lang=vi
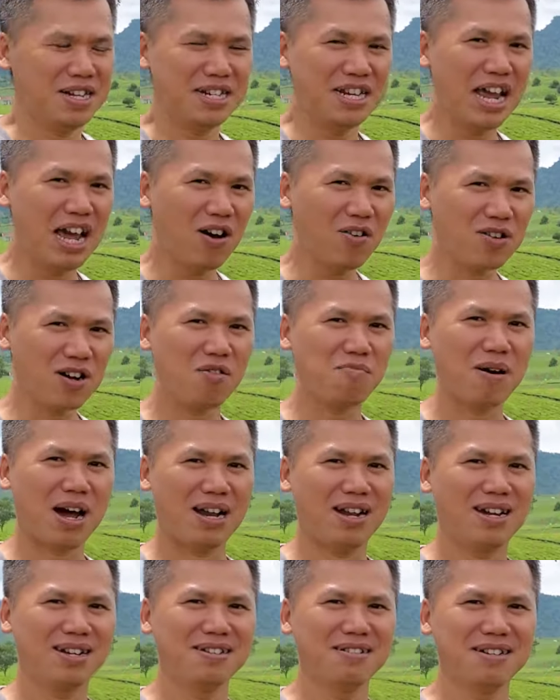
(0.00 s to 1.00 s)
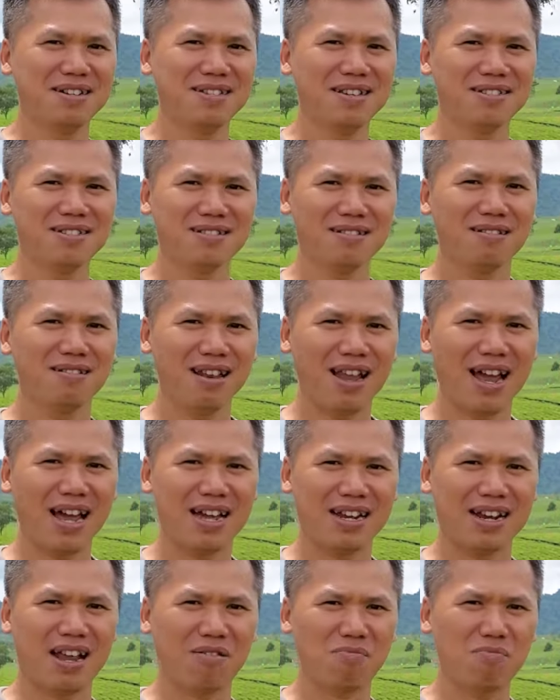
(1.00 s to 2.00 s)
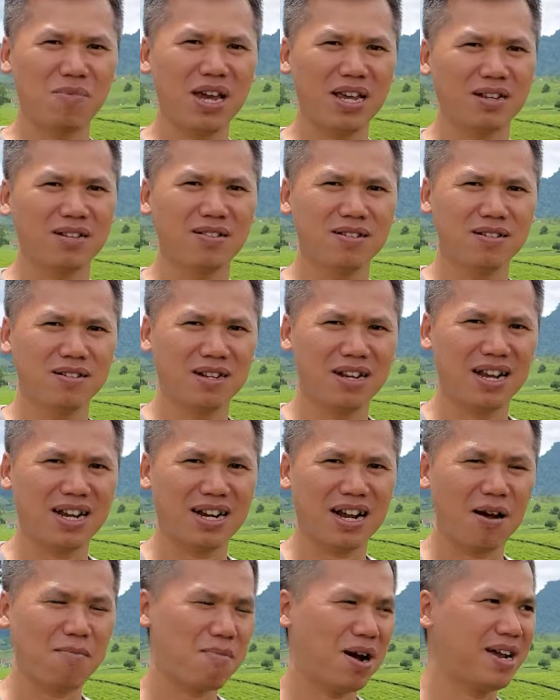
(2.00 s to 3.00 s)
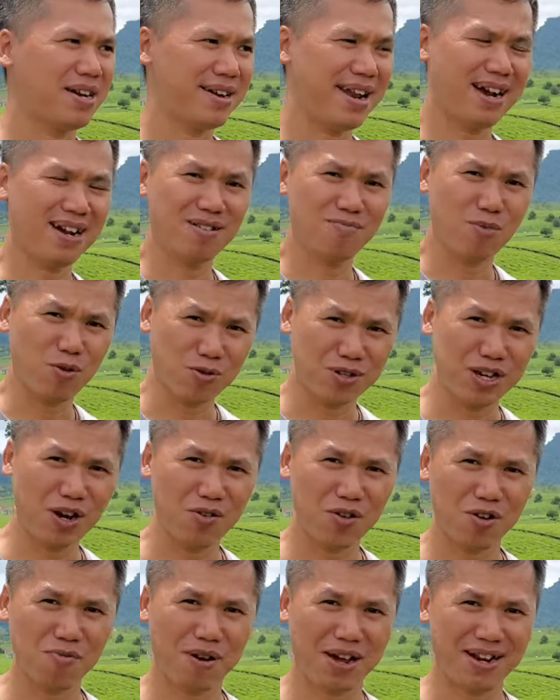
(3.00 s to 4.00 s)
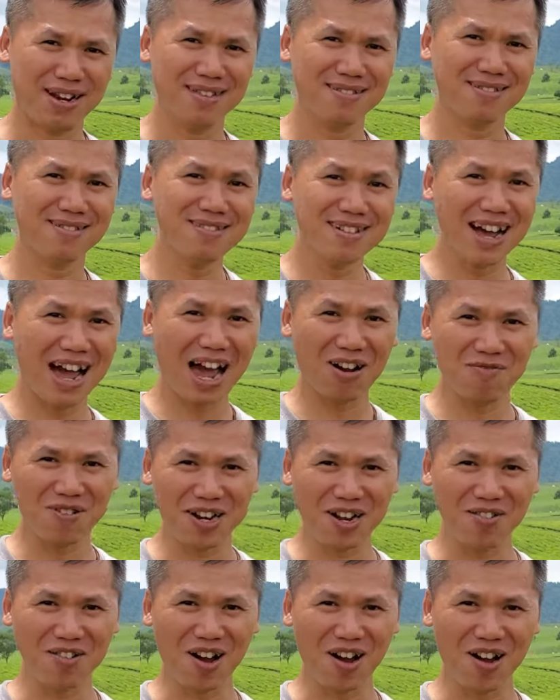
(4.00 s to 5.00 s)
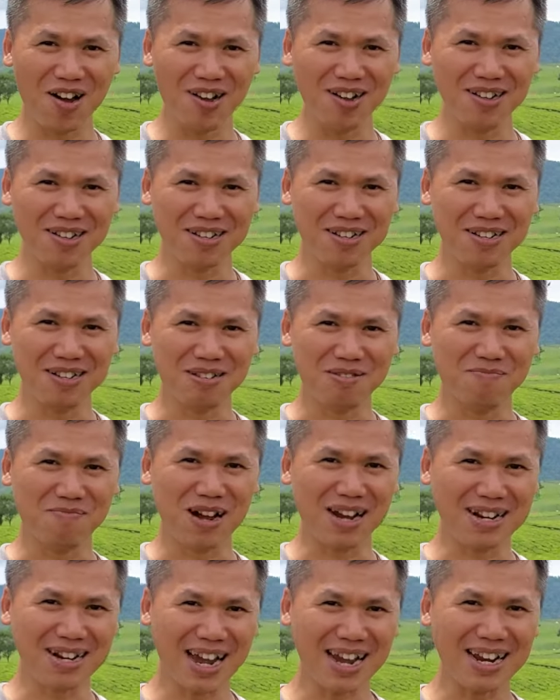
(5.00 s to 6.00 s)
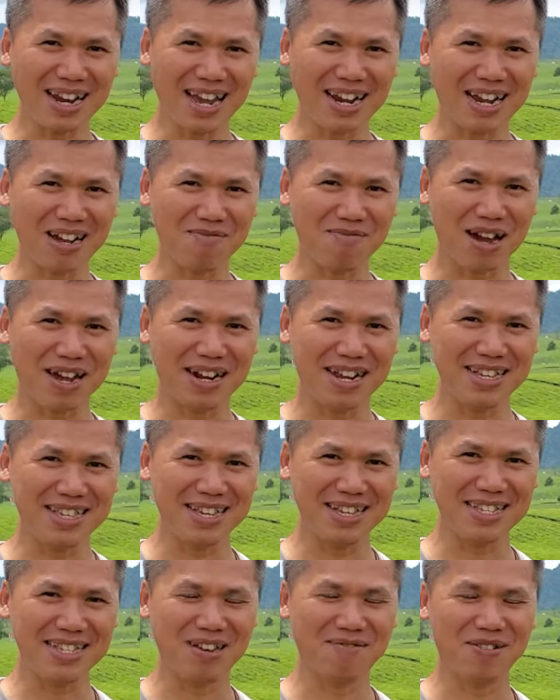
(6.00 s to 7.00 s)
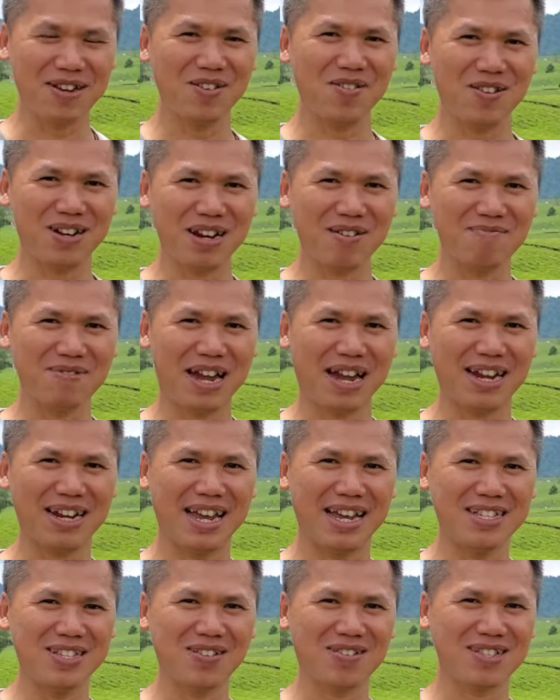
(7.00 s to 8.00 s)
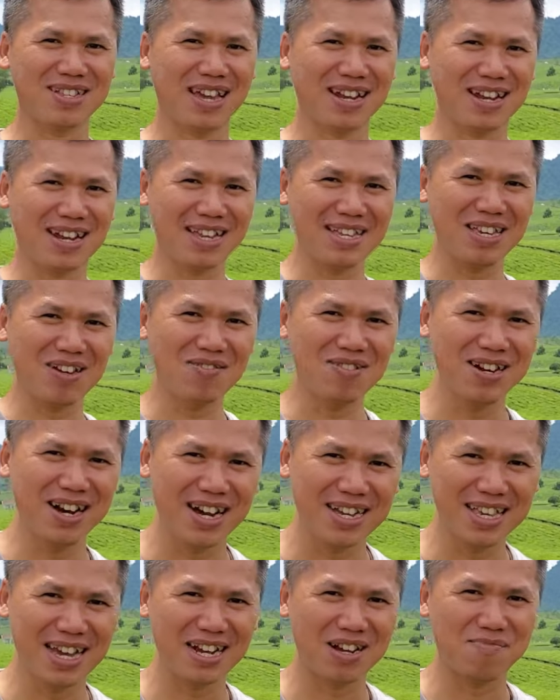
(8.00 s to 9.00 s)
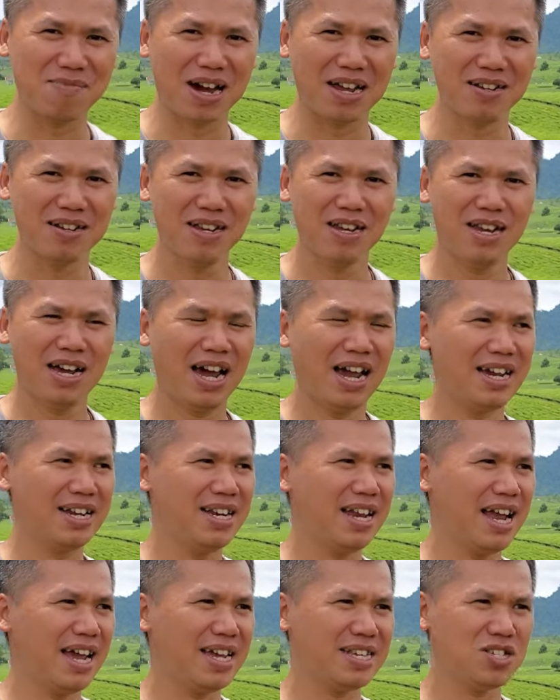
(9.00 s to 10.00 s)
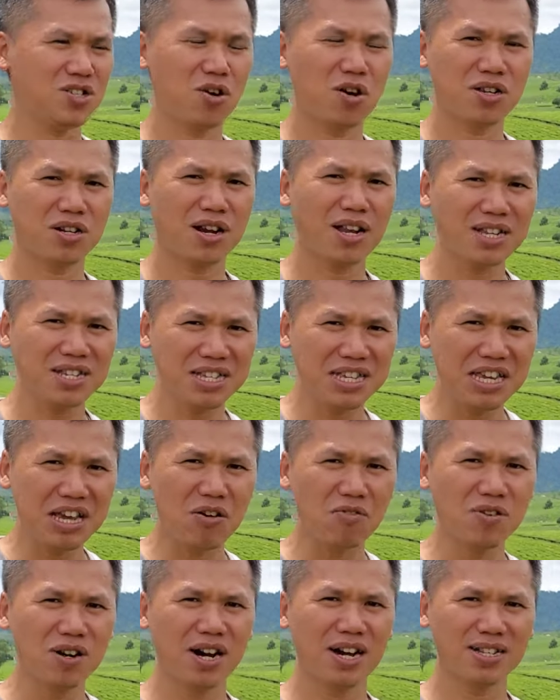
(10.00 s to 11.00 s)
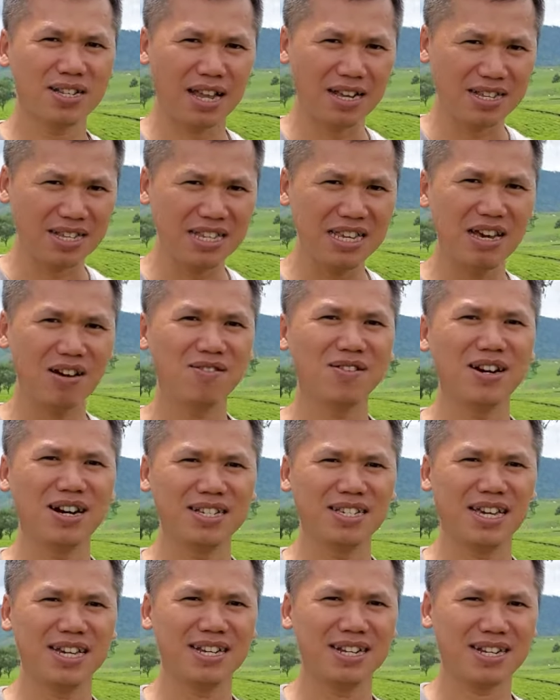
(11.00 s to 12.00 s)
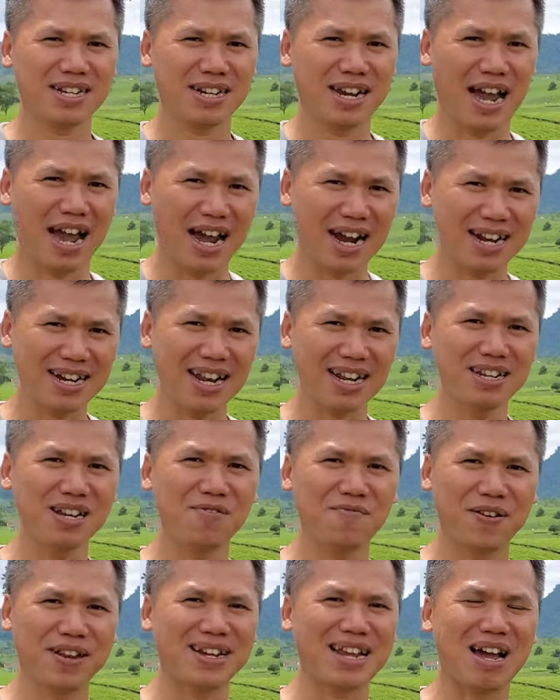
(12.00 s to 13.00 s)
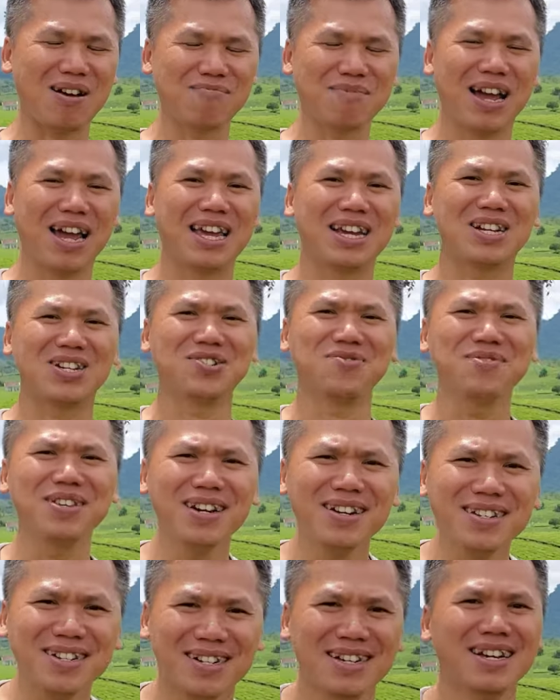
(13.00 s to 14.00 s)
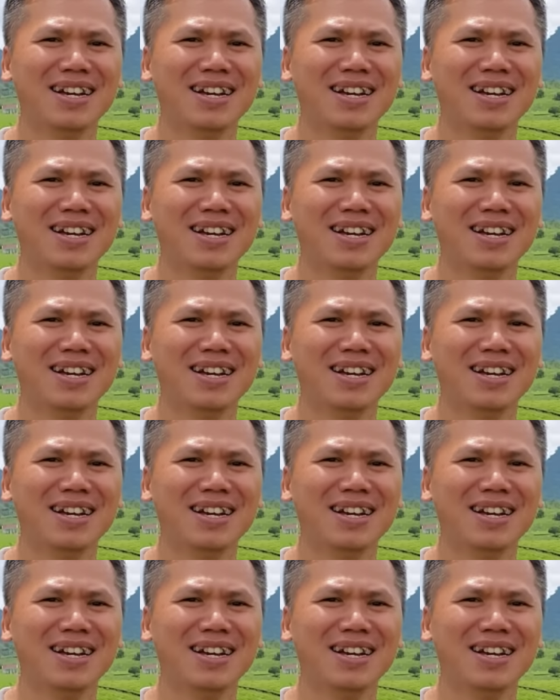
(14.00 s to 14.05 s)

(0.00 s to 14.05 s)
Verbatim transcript: Nếu các bạn là người dân Sơn La, đặc biệt là các bạn đang ở Mộc Châu, các bạn hãy tự hào về điều đó bằng cách là các bạn hãy chia sẻ video clip này đến cho thật là nhiều người nhé các bạn hãy để cho rất nhiều người thật nhiều người trên cả cái đất nước Việt Nam này cũng như